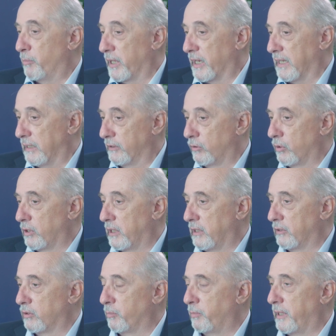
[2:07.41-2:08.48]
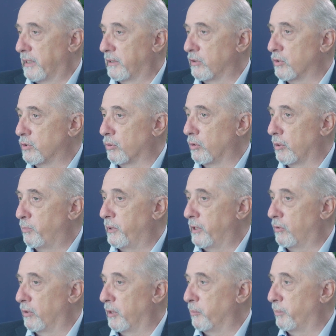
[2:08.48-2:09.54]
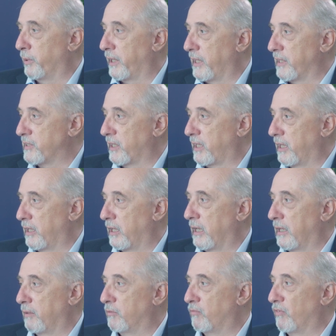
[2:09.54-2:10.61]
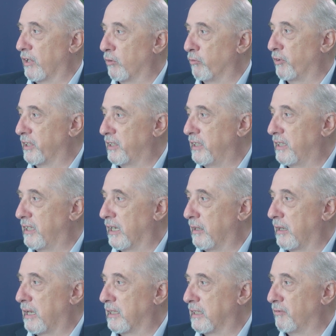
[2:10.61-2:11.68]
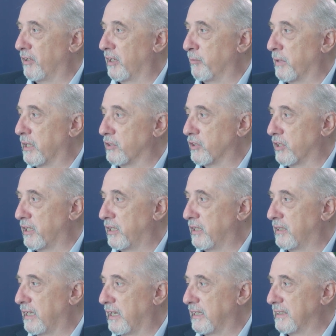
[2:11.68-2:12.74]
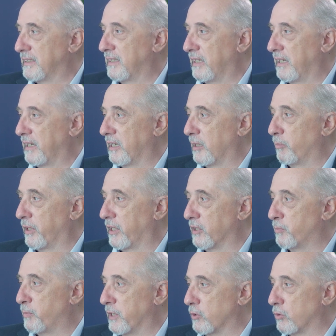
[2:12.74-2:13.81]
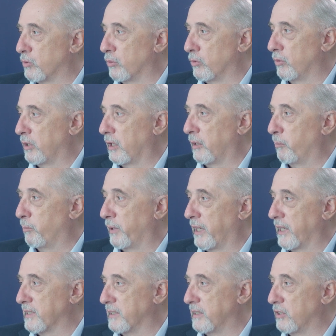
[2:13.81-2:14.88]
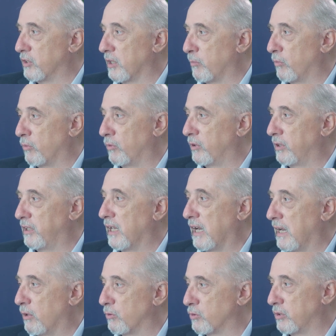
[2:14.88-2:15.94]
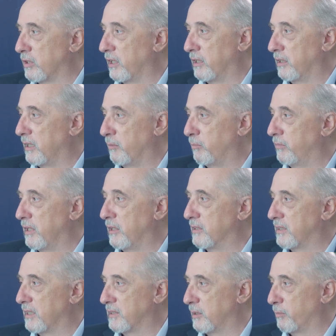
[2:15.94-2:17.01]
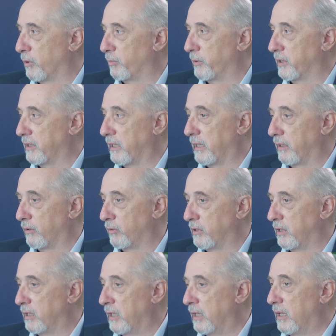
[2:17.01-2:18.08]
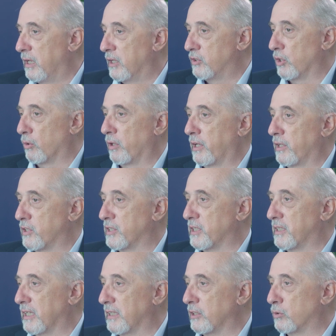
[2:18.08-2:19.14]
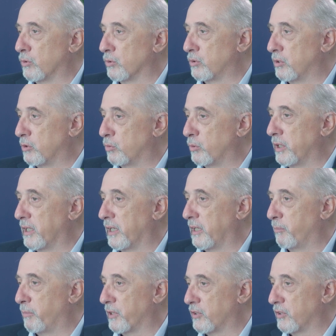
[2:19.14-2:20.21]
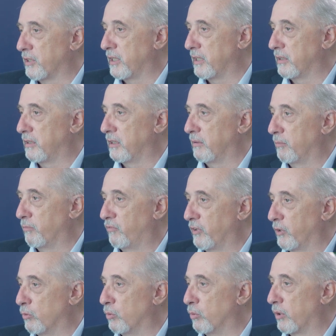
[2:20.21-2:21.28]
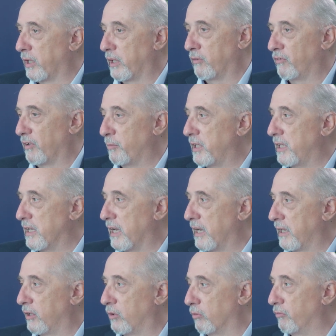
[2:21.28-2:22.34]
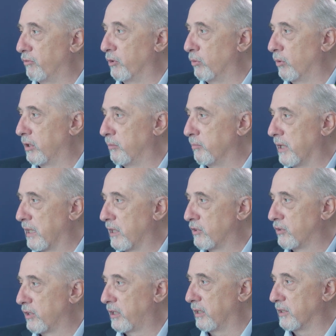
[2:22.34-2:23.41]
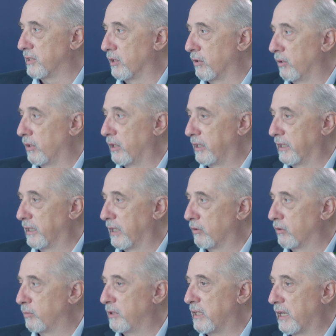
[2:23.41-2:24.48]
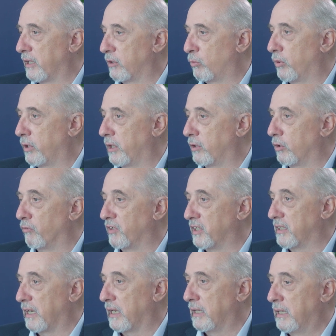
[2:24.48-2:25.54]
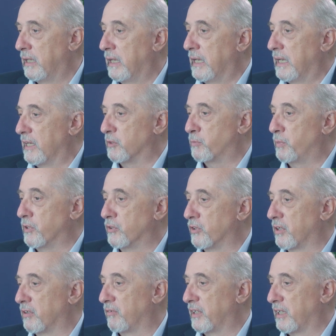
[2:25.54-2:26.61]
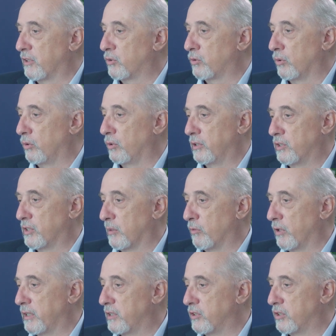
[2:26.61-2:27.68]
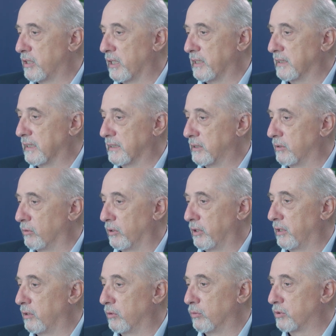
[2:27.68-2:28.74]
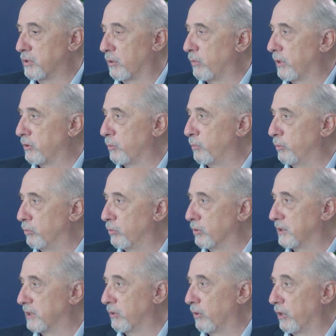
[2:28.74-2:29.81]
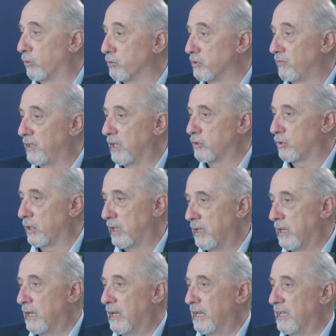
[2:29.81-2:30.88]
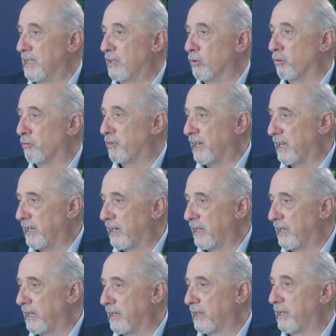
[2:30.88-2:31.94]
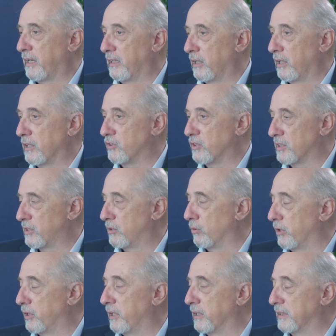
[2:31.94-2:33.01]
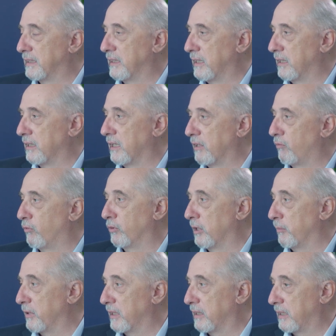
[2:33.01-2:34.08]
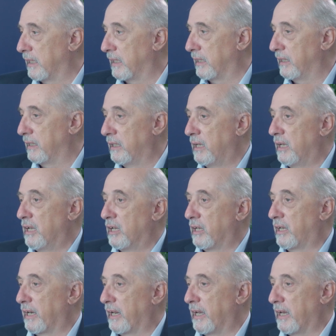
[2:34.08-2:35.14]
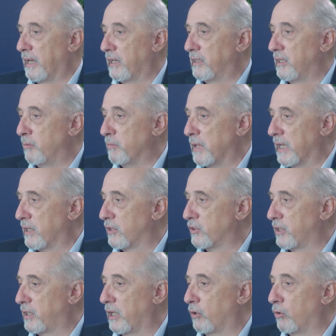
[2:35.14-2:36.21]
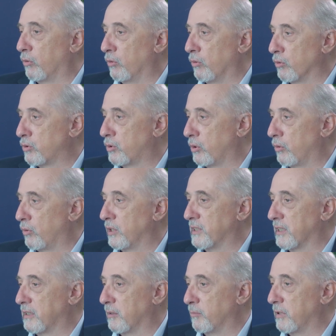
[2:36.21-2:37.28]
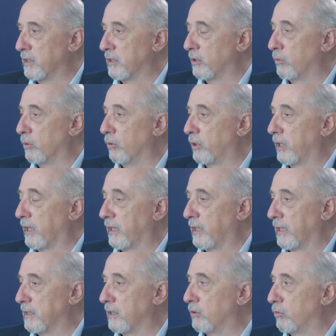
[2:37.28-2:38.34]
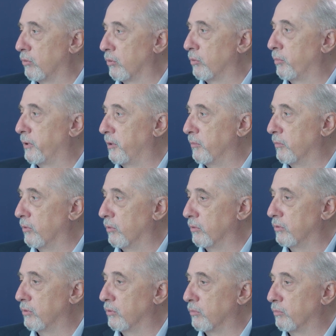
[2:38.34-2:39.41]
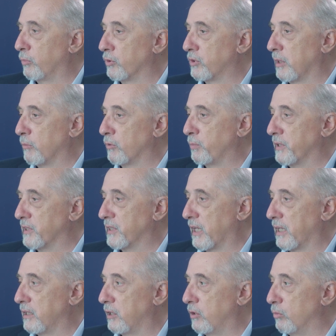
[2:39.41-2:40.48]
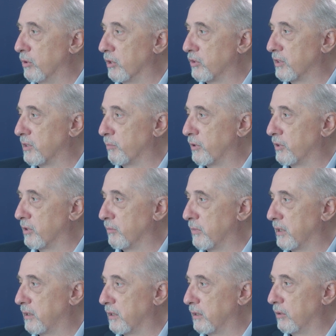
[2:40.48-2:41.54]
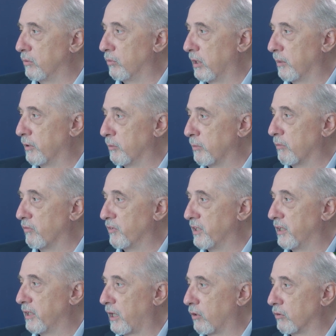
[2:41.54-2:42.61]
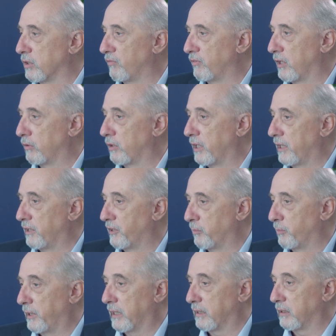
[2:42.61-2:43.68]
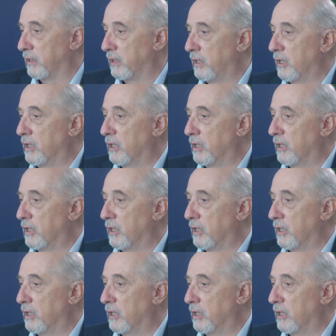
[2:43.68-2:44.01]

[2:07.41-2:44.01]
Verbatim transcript: Peraltro dall'altra parte ci sono le piccole imprese che fanno fatica ad avere managerialità esterna perché spesso sono imprese diciamo, in house dei, dei, dei stessi proprietari. Quindi c'è una necessità di sostituire le precedenti figure familiari con figure di manager che siano in grado di dare quelle novità e spingere verso diciamo, la digitalizzazione, l'industria 4.0 e così via. Cioè innovare anche nella gestione dell'azienda è fondamentale creare dei manager che conoscono esattamente quello che accade intorno per il mondo, non possiamo pensare di chiuderci semplicemente in Liguria, ma dobbiamo vedere che cosa fanno dalle altre parti.